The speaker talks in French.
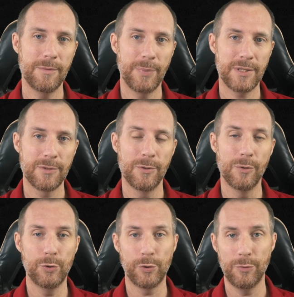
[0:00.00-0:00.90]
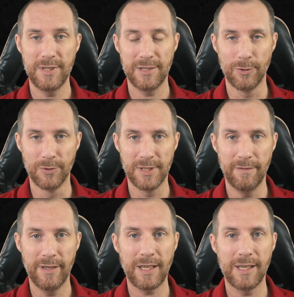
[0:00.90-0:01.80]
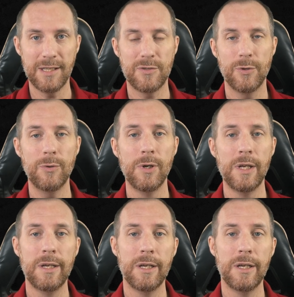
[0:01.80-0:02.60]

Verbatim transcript: parce qu'aujourd'hui c'est ce dont il va être question,